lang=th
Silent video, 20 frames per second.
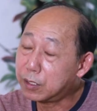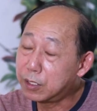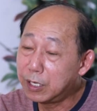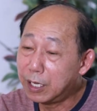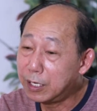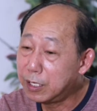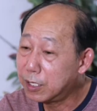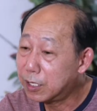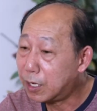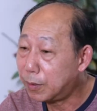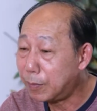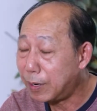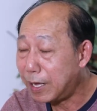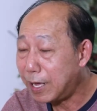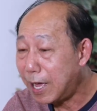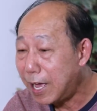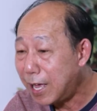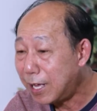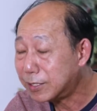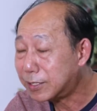เดือนหนึ่งกำไร
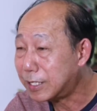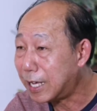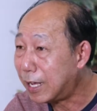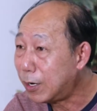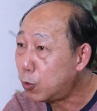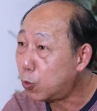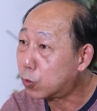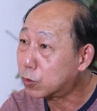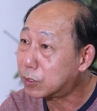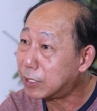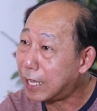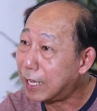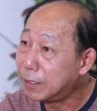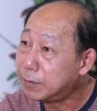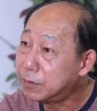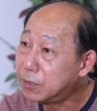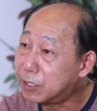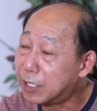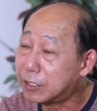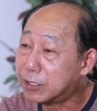5 0 0 0 0 0 6 0 0 0 0
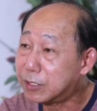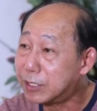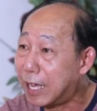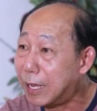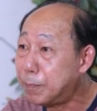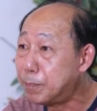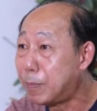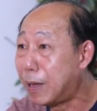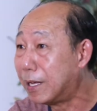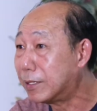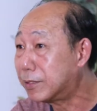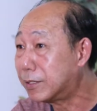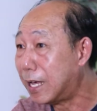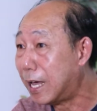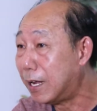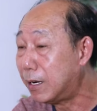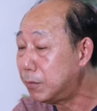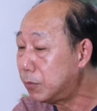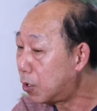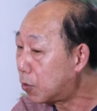7ดแสนแป
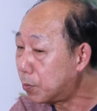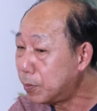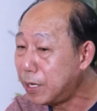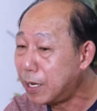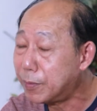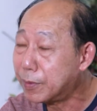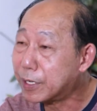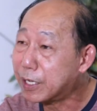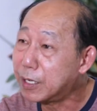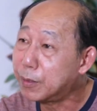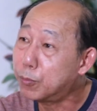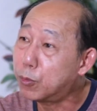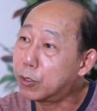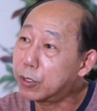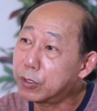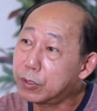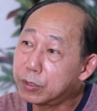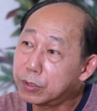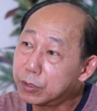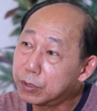ดอกเบี้ยไปกินหม
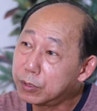ด